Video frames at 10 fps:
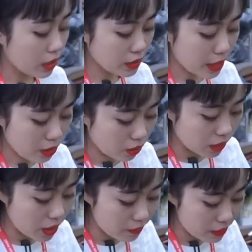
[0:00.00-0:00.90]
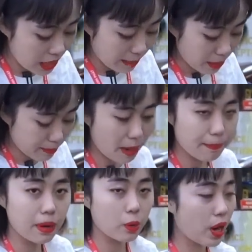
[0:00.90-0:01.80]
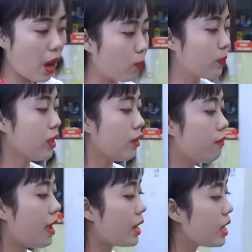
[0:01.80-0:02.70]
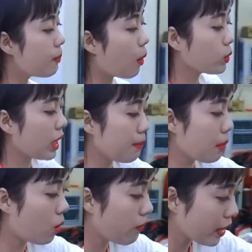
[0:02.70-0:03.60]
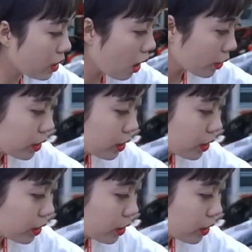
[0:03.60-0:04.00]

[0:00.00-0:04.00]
thì nó sẽ được đi với lại bánh mâm màu đồng và đi bộ tem màu vàng